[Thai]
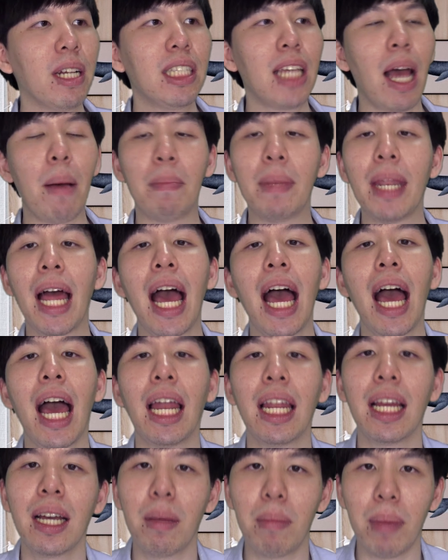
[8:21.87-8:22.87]
มาจับหน้า
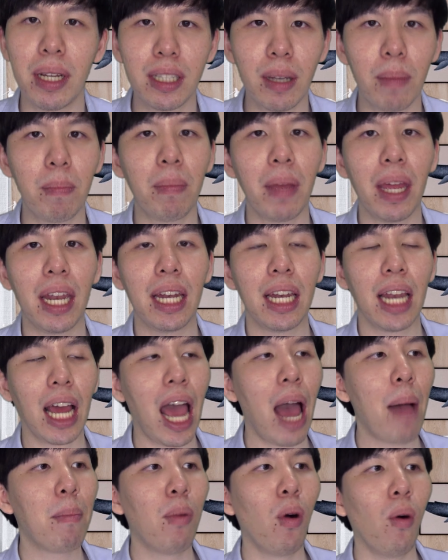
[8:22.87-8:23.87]
ถ้าเกิดไม่จำเป็นนะ
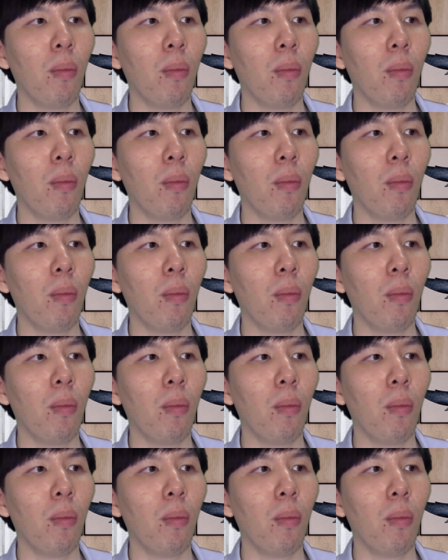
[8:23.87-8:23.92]
ครับผ